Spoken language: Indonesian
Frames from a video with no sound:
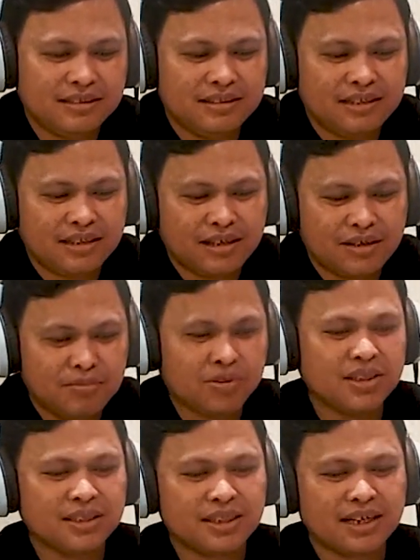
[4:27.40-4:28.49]
ya kalau
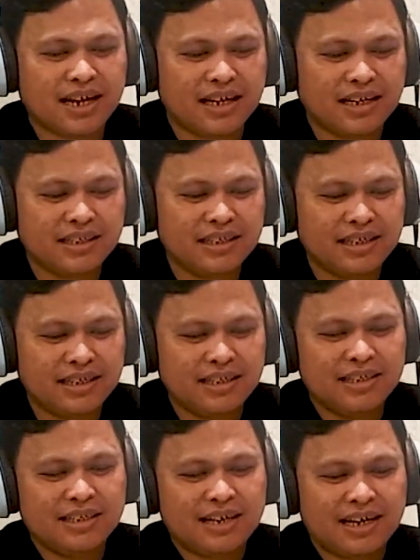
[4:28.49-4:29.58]
mungkin sederhananya
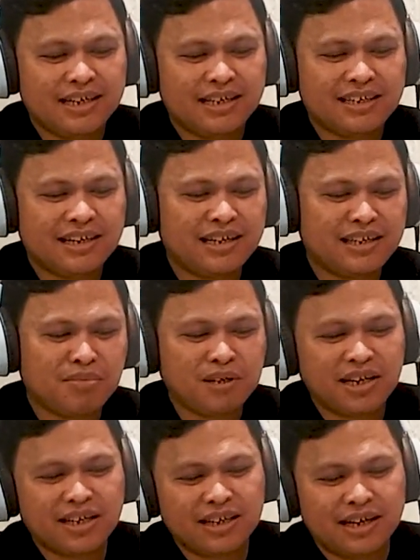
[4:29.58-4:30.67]
ada iklan yang
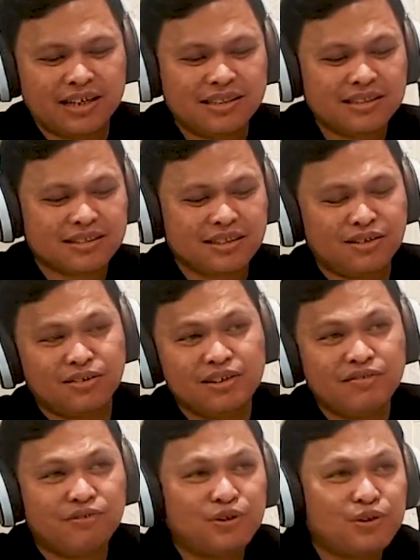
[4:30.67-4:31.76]
bilang others can only
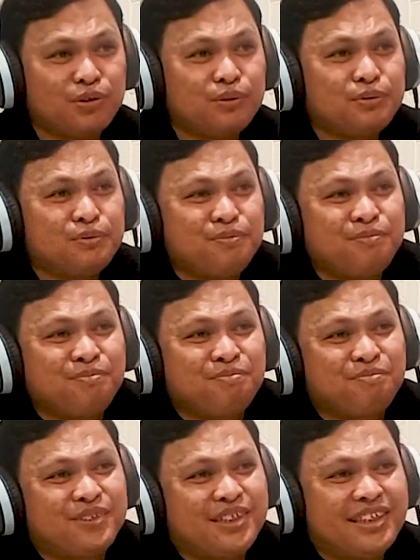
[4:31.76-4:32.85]
follow.
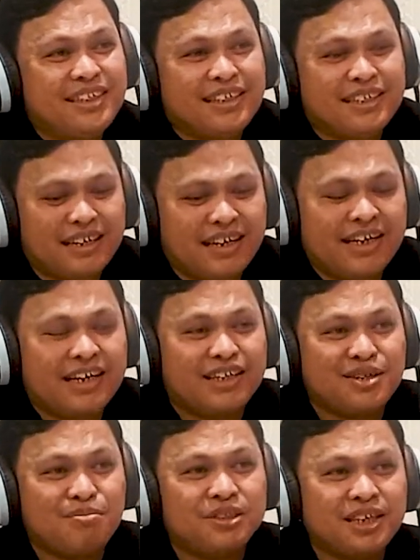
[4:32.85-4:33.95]
Nah, yang lain
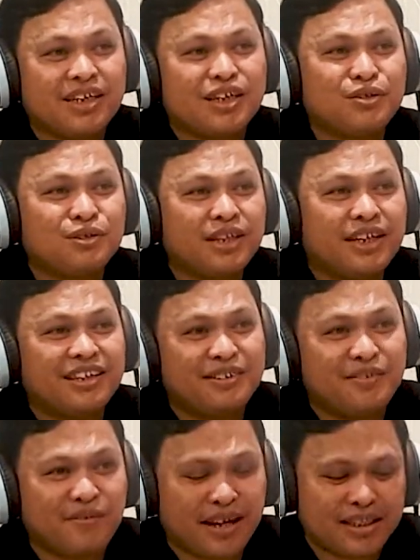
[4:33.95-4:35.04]
hanya bisa ngikutin. ngikutin.
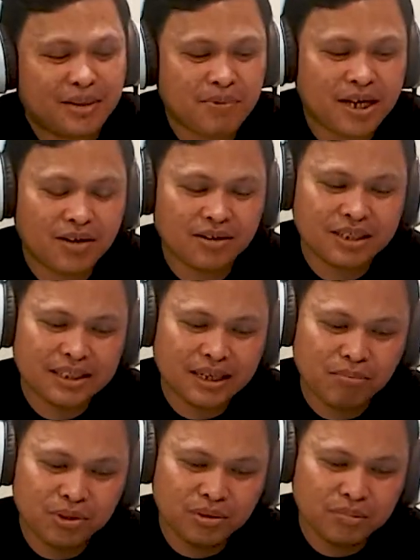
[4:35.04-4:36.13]
Nah, tapi kalau kita
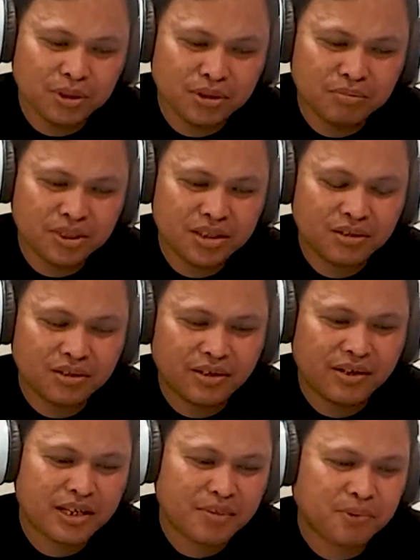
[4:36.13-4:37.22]
betul-betul menjadi
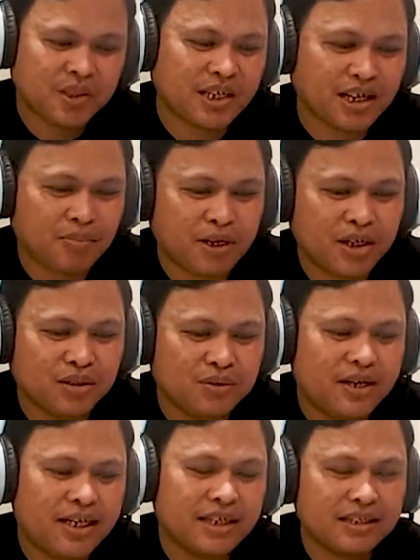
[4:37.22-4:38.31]
orang-orang yang percaya kepada
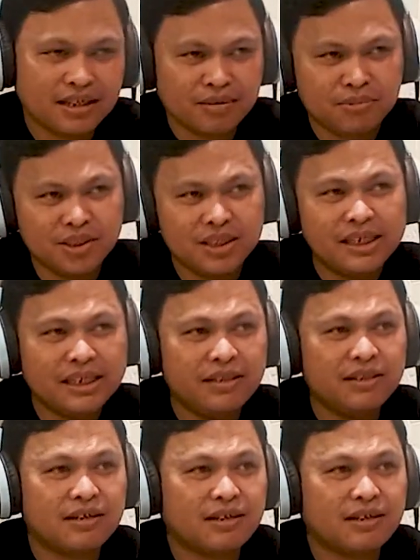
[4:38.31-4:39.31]
Tuhan, ya kita akan menjadi leader